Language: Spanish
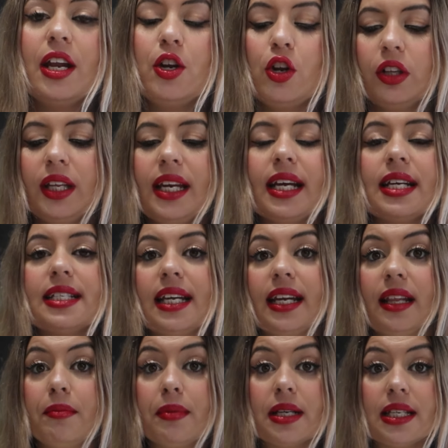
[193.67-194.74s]
No tiene que ser
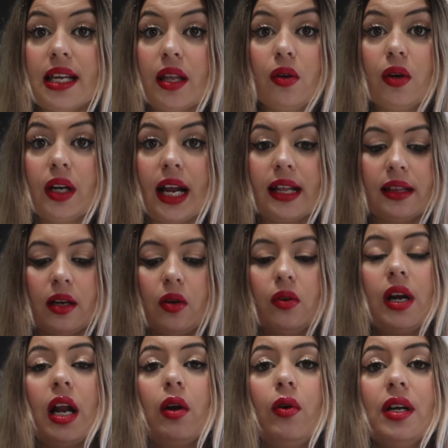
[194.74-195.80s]
demasiado grande,
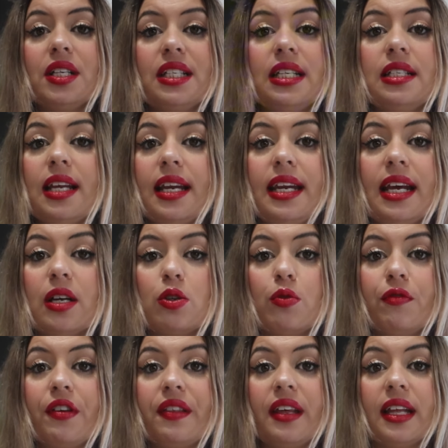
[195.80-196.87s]
con algo así sería
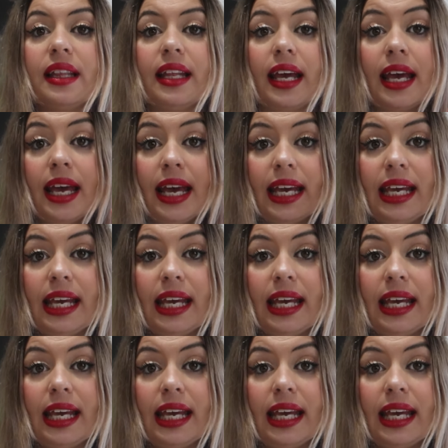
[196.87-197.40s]
suficiente.